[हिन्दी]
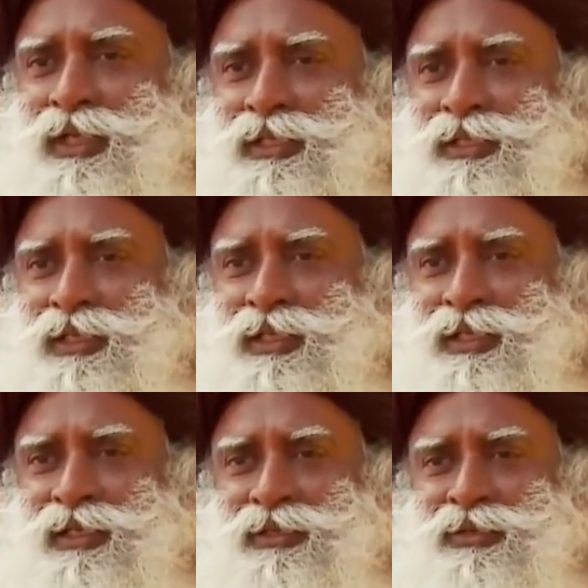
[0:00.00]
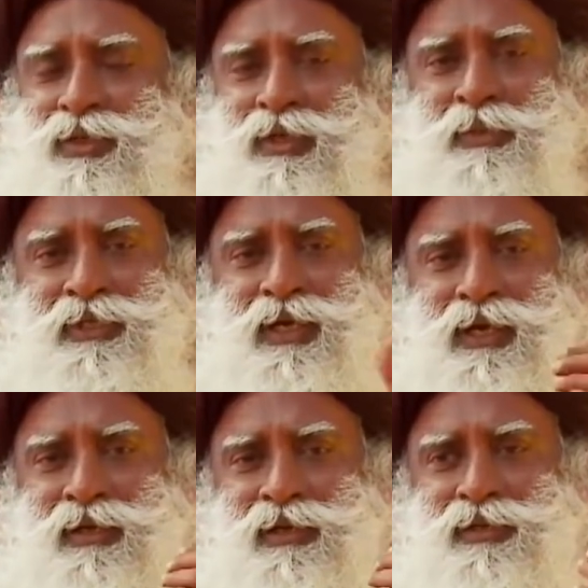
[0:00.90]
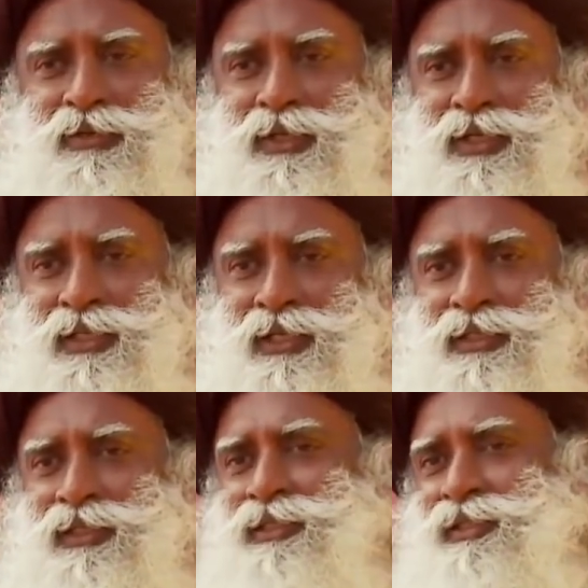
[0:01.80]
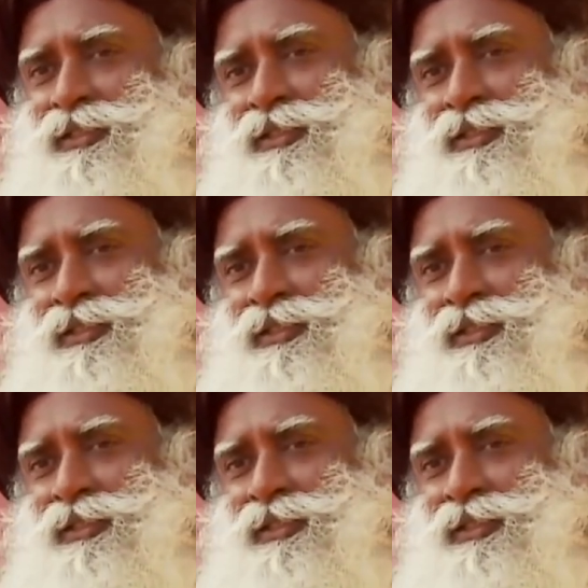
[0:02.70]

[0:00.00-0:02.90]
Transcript: आप सूर्य नमस्कार या सूर्य शक्ति कीजिए